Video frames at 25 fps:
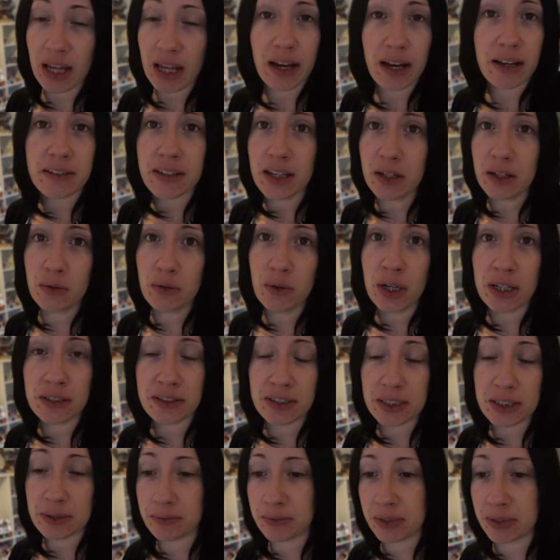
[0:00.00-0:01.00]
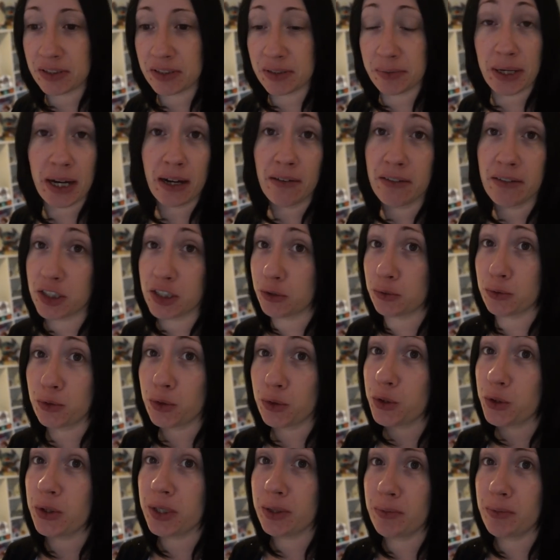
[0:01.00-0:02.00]
à celle de lundi. Mais c'est pas grave, j'ai eu
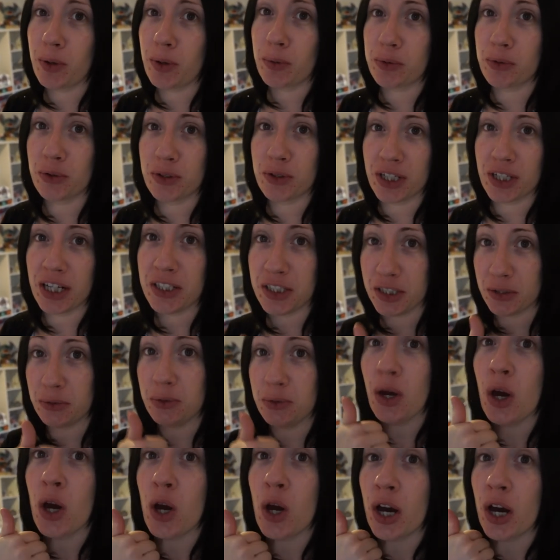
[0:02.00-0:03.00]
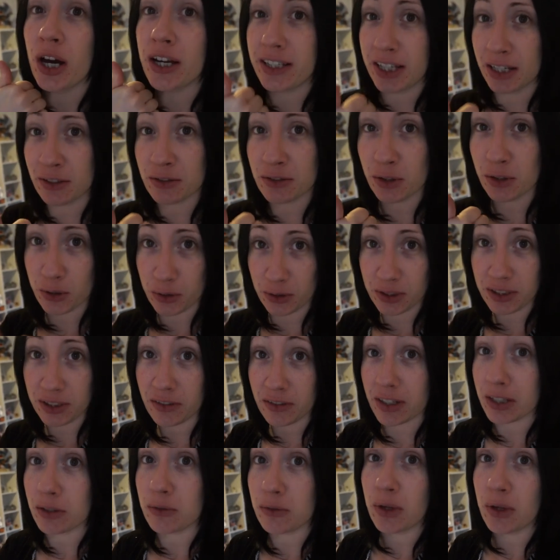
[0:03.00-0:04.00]
deux colis Pop Culture et j'ai eu qu'un seul colis de
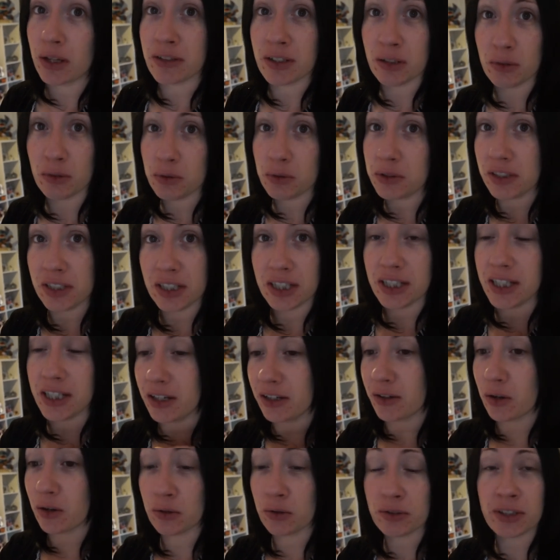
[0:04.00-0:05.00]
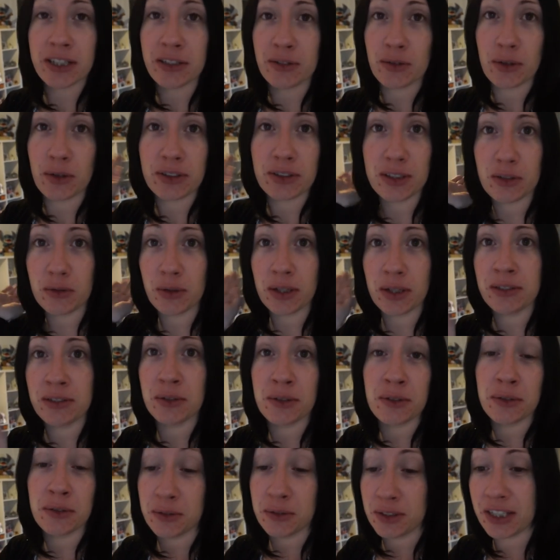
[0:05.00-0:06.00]
frais de douane. Hein. L'autre il est rentré sorti de douane
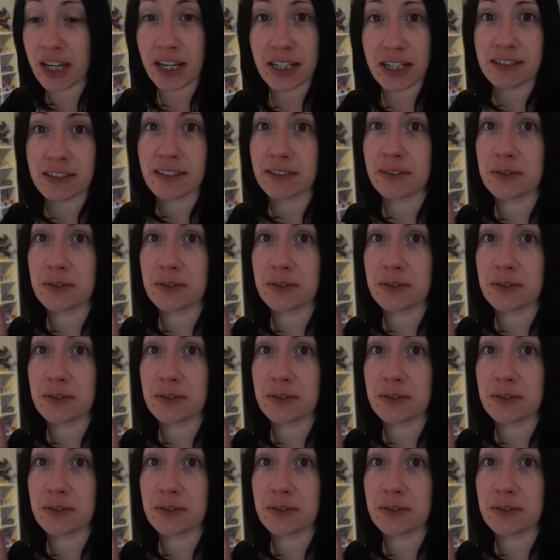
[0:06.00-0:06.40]
direct.